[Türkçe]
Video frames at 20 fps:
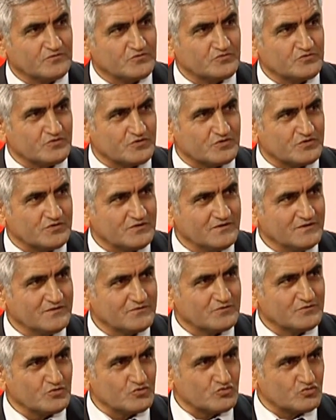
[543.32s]
Türk
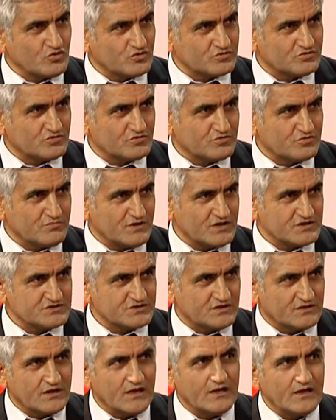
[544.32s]
Türk doktoru
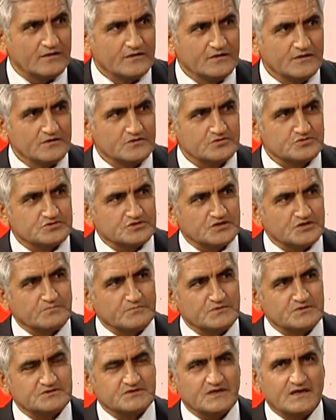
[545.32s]
maşallah evet.
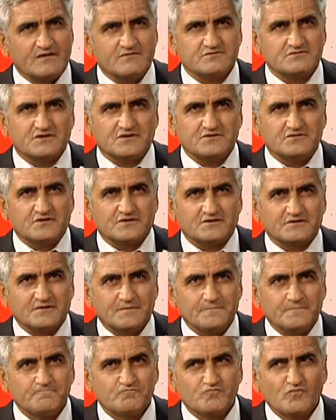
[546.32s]
çıkmış televizyona diyor
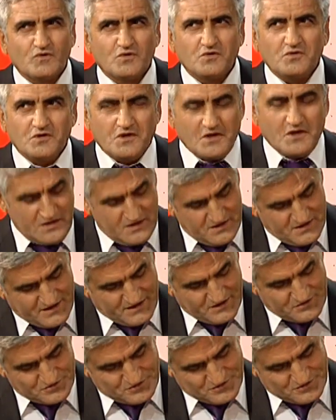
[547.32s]
ki
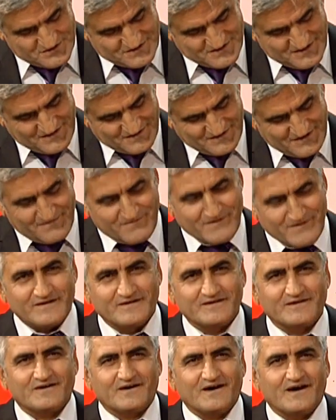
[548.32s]
enginarın şu çiçek
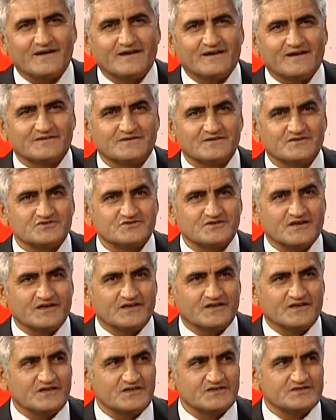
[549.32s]
tabanını kaynatın
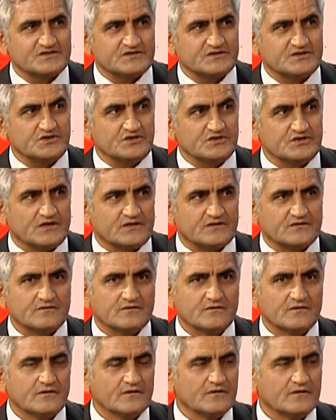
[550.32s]
çayını için iyi gelir.
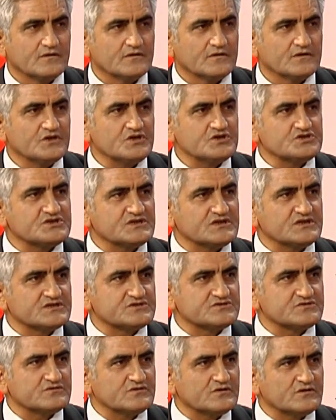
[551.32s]
Hiç
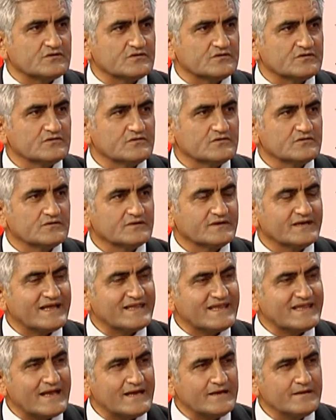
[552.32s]
ilgisi yok.
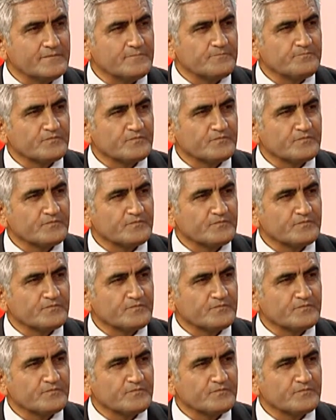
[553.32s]
Neden?